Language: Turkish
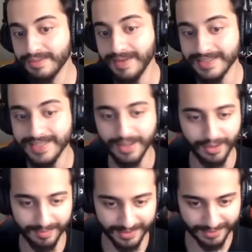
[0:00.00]
Tutmazsak
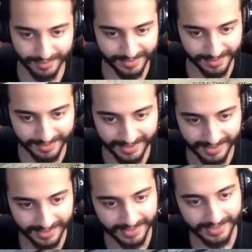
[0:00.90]
olmaz dostlar. Bir de
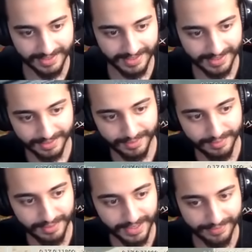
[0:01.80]

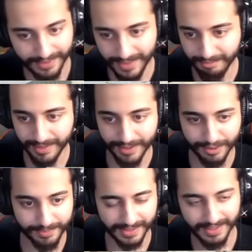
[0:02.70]
güldüler falan bana
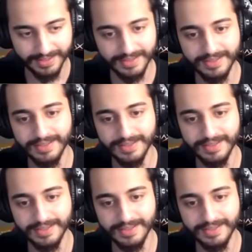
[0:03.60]
topikler.